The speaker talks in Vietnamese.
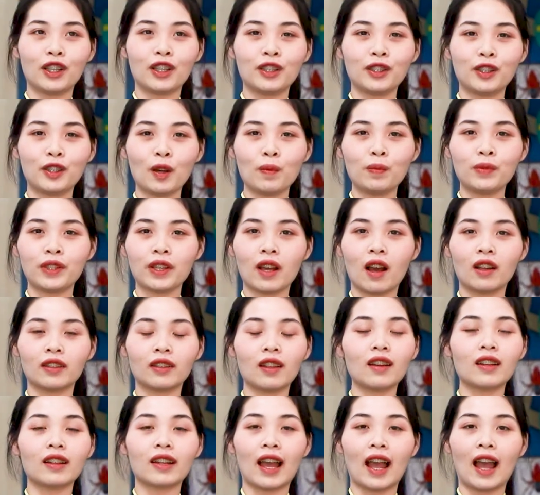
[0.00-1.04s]
xin chúc cho
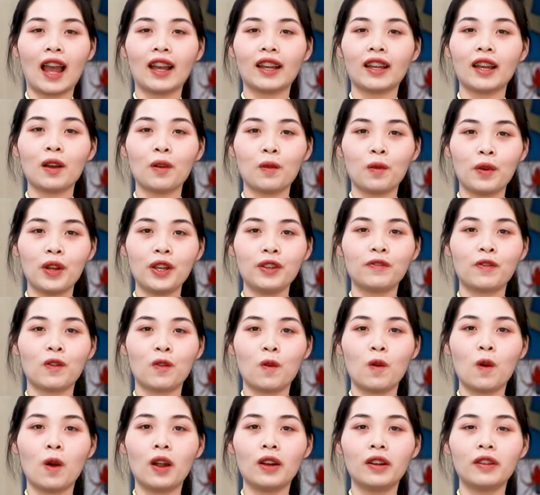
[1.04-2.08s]
tất cả các quý phụ
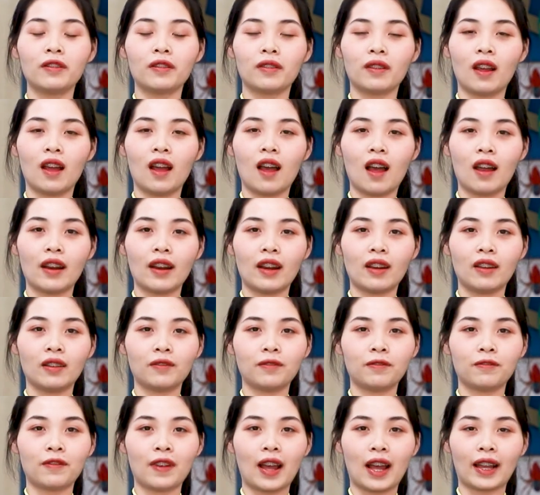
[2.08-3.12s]
huynh à,
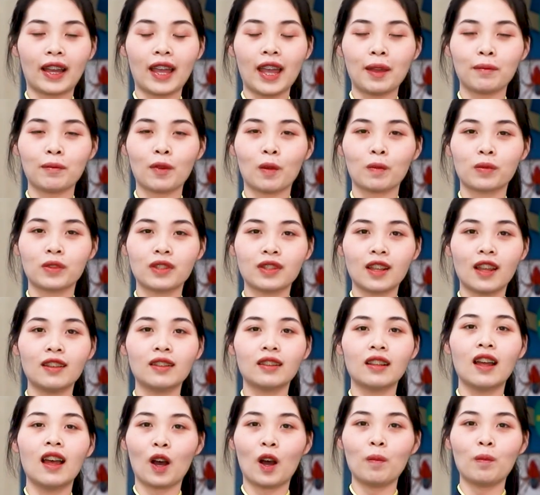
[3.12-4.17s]
và các em học sinh
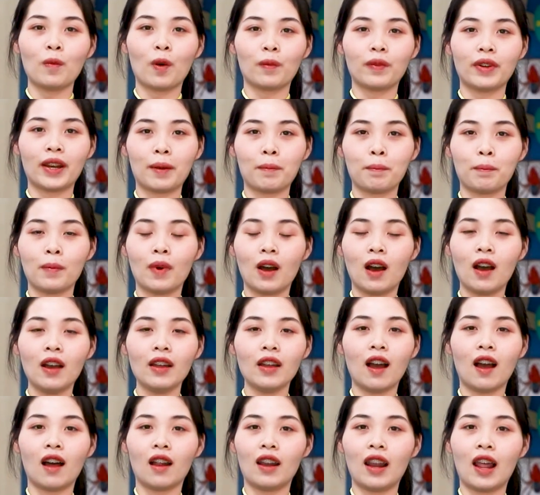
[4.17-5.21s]
có một năm mới
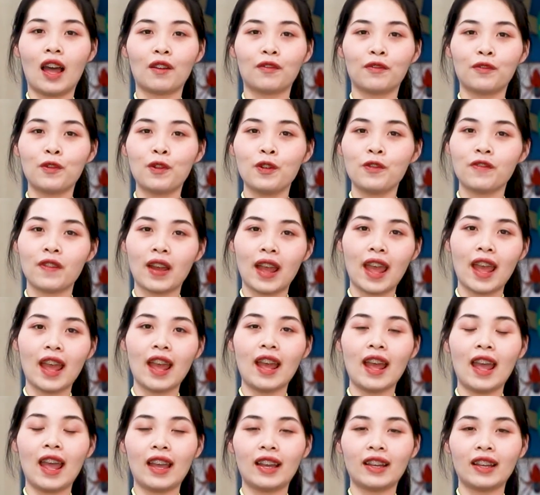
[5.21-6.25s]
hoặc là vui vẻ
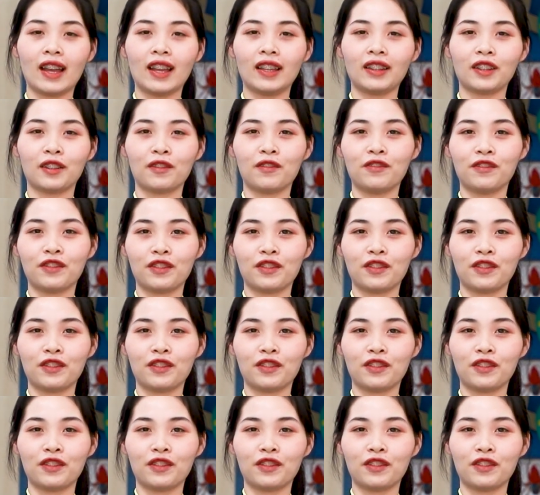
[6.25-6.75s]
an khang thịnh